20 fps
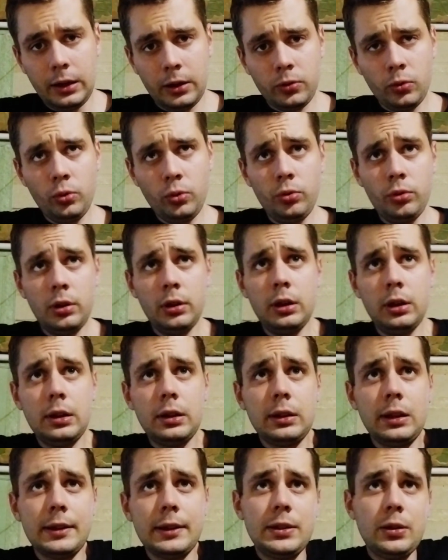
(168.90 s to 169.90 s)
Ну
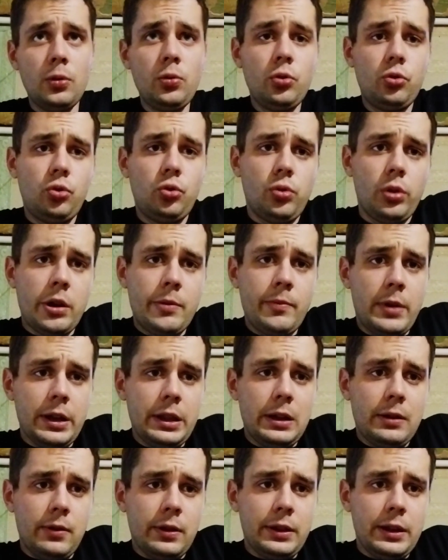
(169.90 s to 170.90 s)
и досрочку
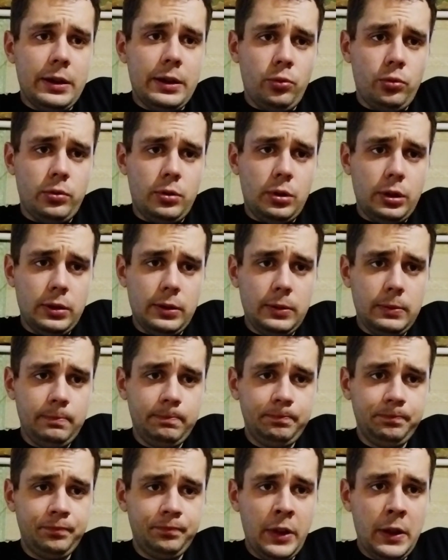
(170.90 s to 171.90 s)
Романова дают
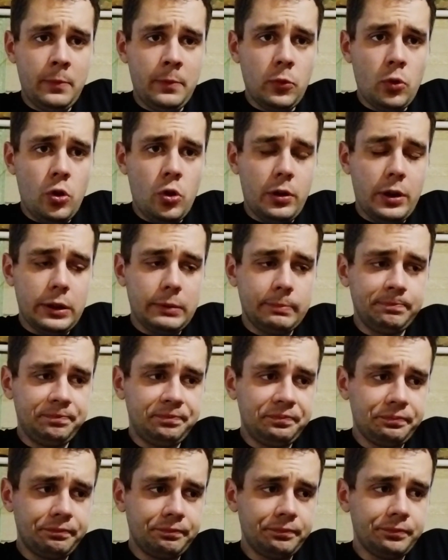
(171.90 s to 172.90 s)
немного.
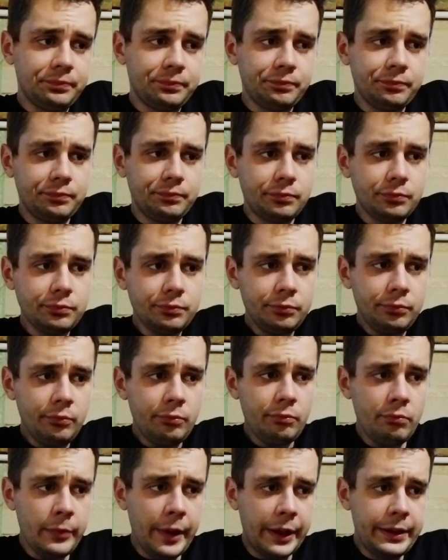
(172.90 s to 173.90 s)

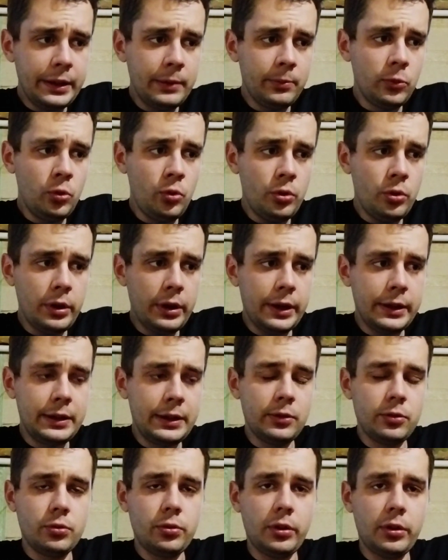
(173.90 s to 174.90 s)
Немного,
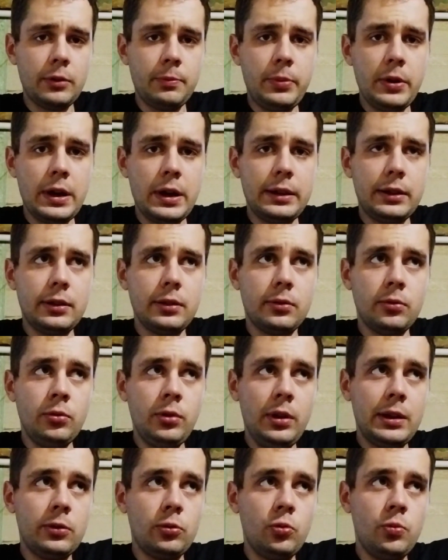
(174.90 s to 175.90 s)
1.45, но
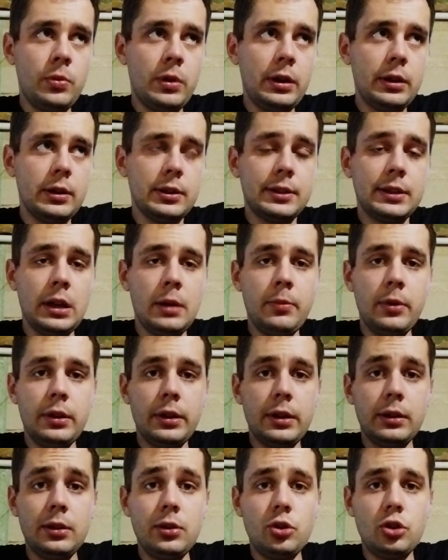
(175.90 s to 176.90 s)
я думаю, самый
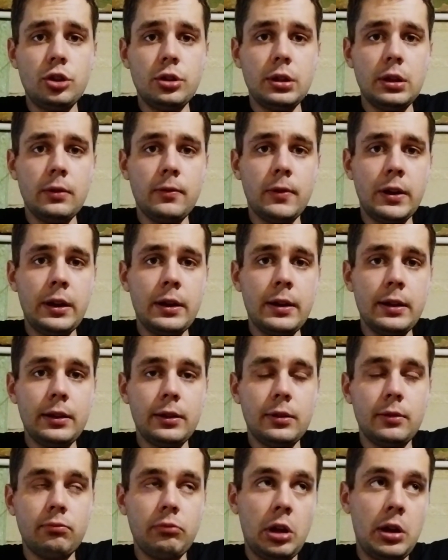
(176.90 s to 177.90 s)
логический
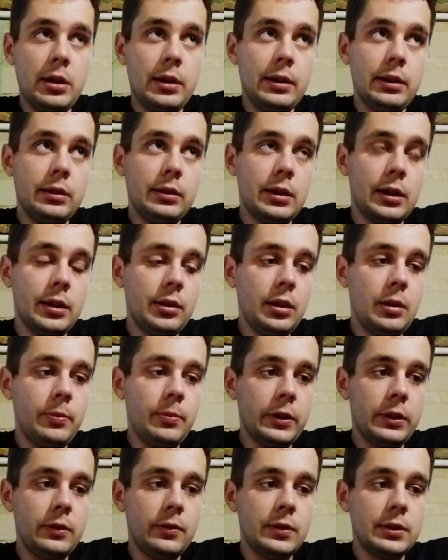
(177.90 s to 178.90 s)
вариант на данное
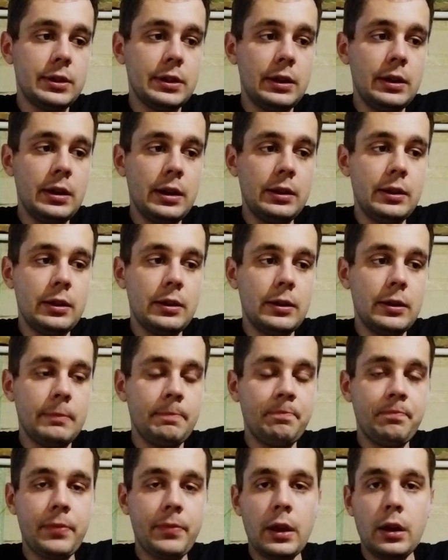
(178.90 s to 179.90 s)
противостояние.
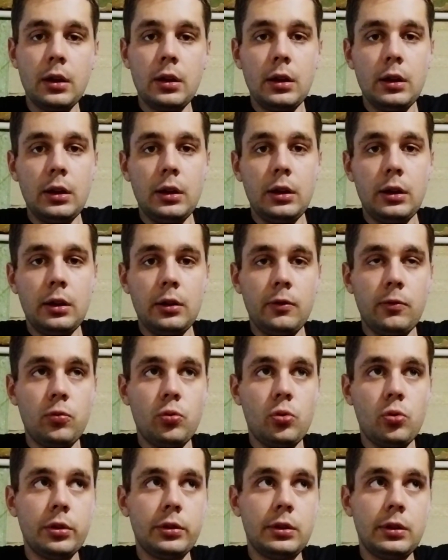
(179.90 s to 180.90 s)

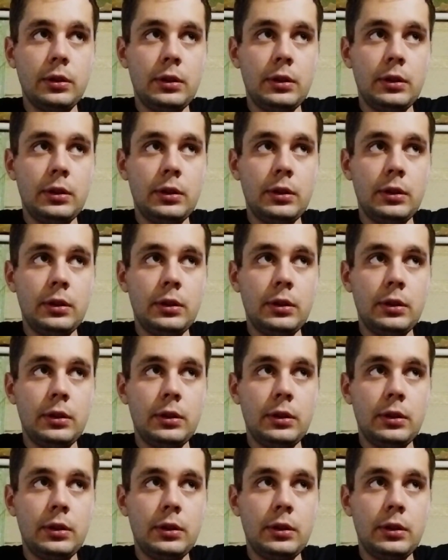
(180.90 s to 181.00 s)
Вот.